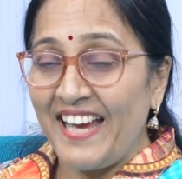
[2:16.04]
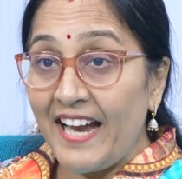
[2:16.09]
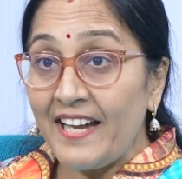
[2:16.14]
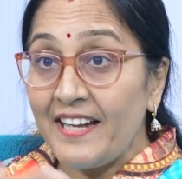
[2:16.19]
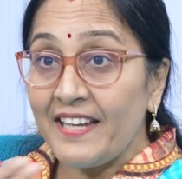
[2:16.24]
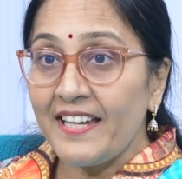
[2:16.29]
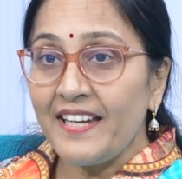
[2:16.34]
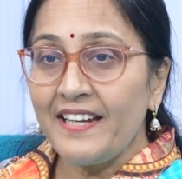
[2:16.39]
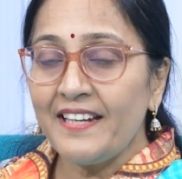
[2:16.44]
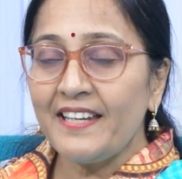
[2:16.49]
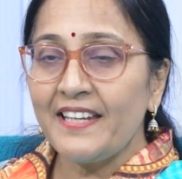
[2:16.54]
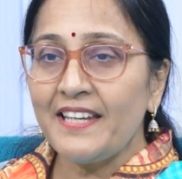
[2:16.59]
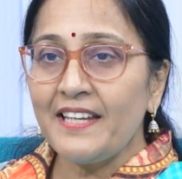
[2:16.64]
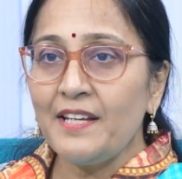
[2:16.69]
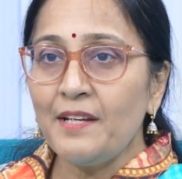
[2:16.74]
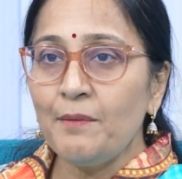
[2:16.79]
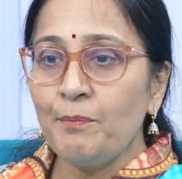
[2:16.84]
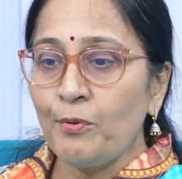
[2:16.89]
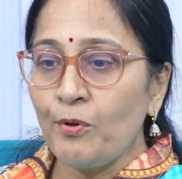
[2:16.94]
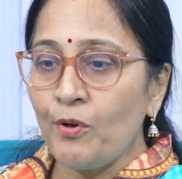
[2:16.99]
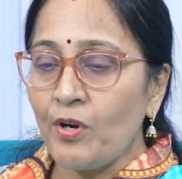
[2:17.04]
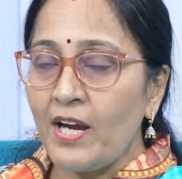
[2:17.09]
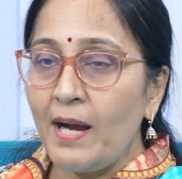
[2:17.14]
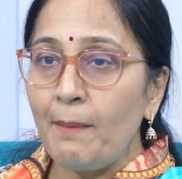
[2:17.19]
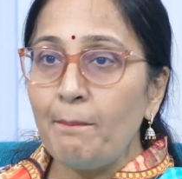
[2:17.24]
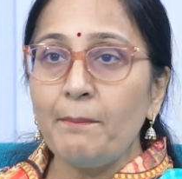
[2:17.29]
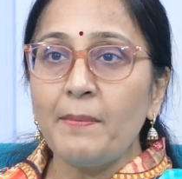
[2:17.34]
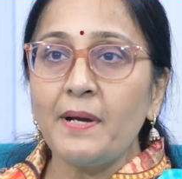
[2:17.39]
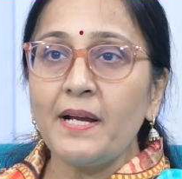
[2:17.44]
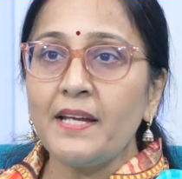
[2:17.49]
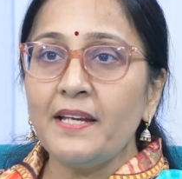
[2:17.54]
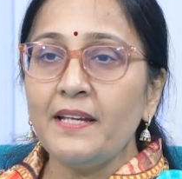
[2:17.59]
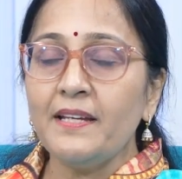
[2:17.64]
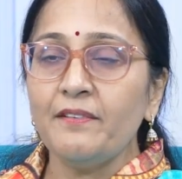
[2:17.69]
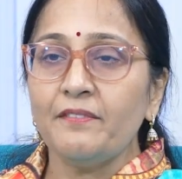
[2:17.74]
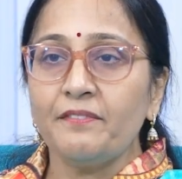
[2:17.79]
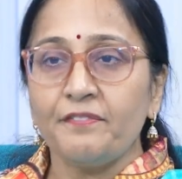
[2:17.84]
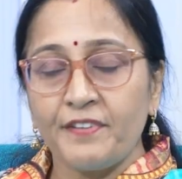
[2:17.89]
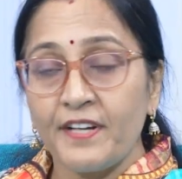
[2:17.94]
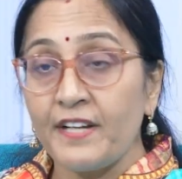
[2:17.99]
అంటే ఏంటి ఇప్పుడు ఒక అమ్మాయి
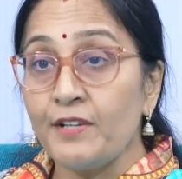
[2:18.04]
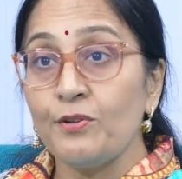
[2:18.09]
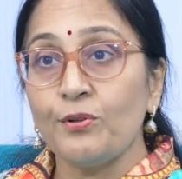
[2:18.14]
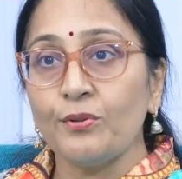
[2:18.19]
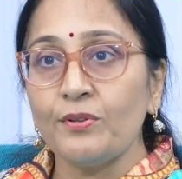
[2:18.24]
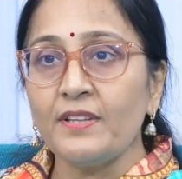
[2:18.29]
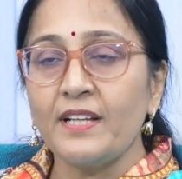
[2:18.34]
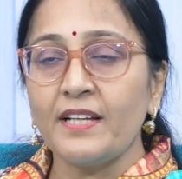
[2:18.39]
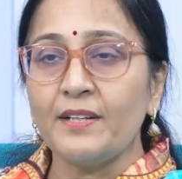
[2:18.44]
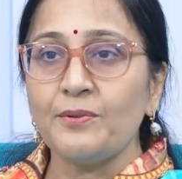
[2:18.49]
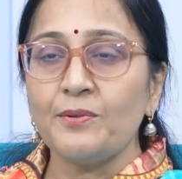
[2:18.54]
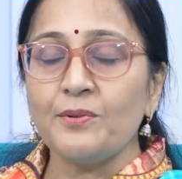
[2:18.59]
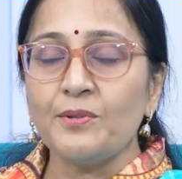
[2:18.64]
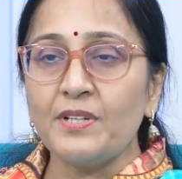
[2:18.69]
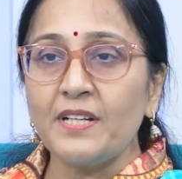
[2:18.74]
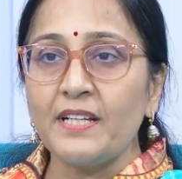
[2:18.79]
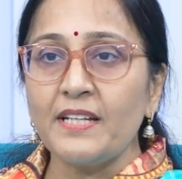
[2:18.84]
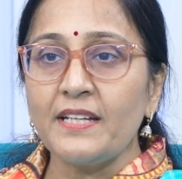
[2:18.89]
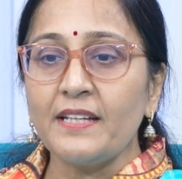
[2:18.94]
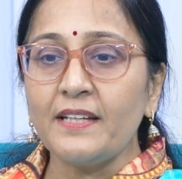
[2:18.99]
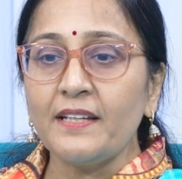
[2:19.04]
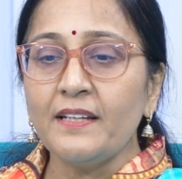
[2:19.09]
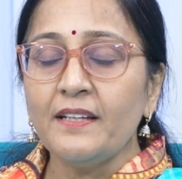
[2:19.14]
ఫ్రెండ్ ఉందనుకోండి